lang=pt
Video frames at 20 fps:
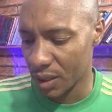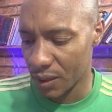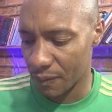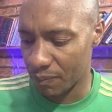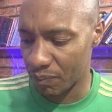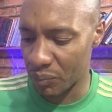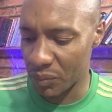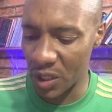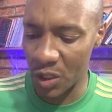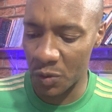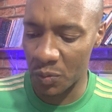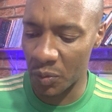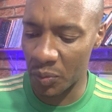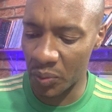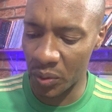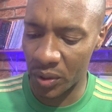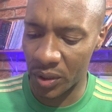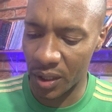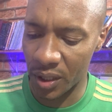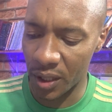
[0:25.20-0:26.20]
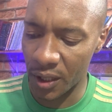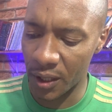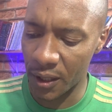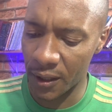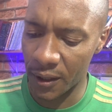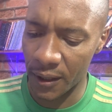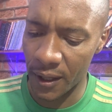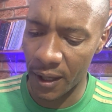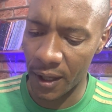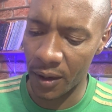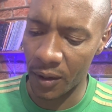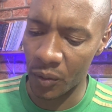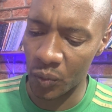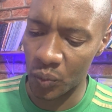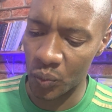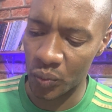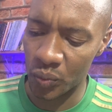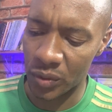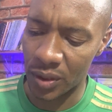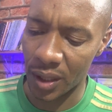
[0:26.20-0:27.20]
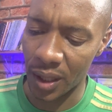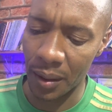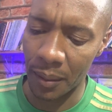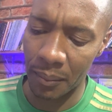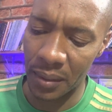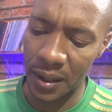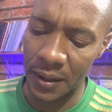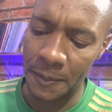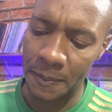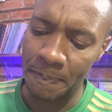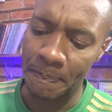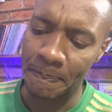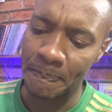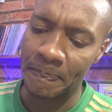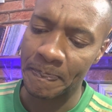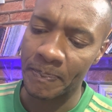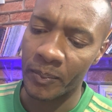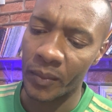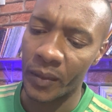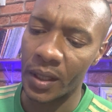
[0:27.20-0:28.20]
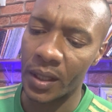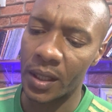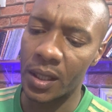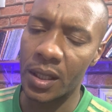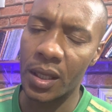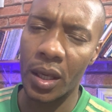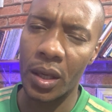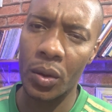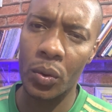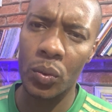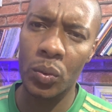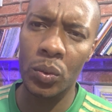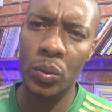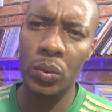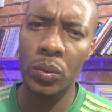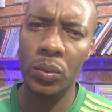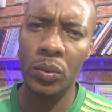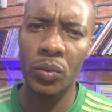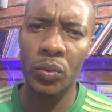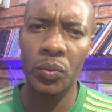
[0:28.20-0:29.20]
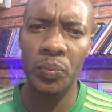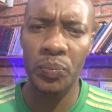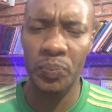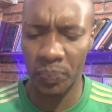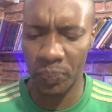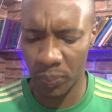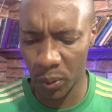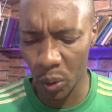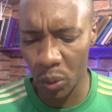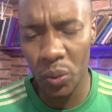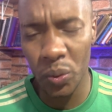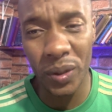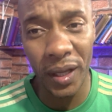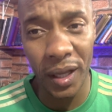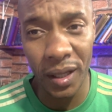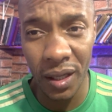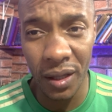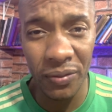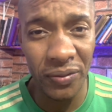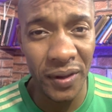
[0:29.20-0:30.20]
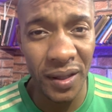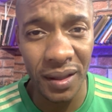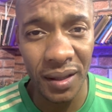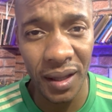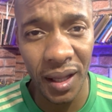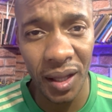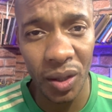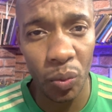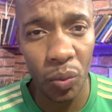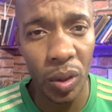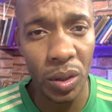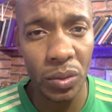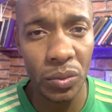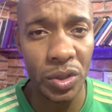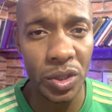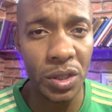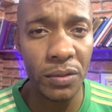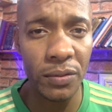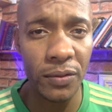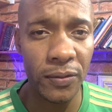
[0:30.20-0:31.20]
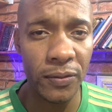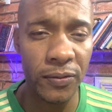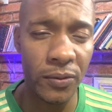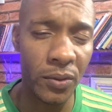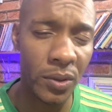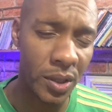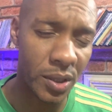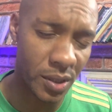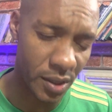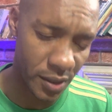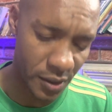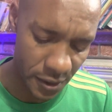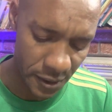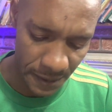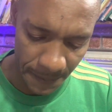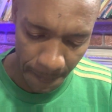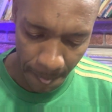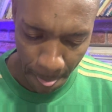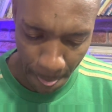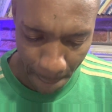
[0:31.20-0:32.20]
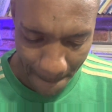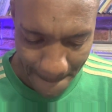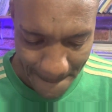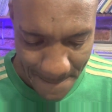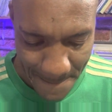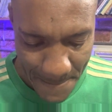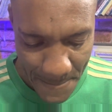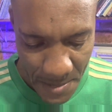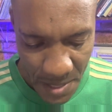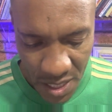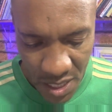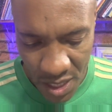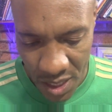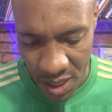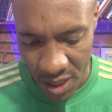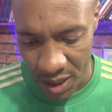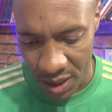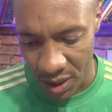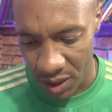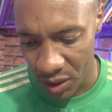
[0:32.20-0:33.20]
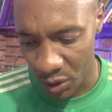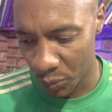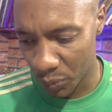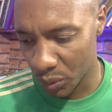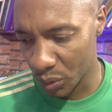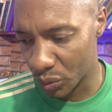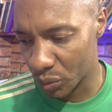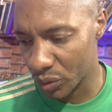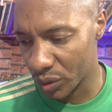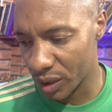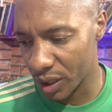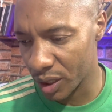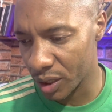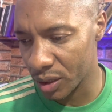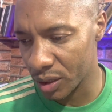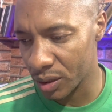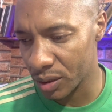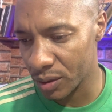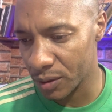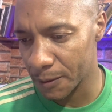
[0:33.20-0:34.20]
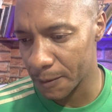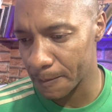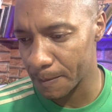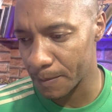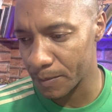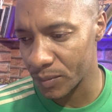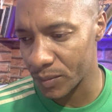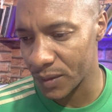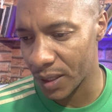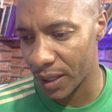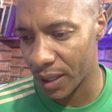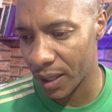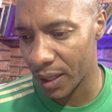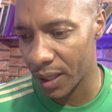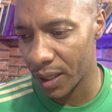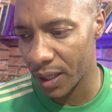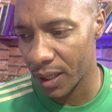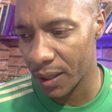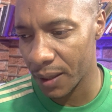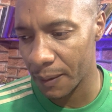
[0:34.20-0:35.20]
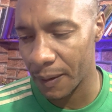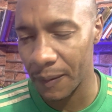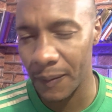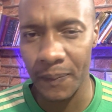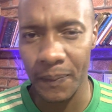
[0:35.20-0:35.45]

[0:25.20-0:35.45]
mesmo porque é um tema que eu procurei defender enquanto tive forças. Eu procurei é,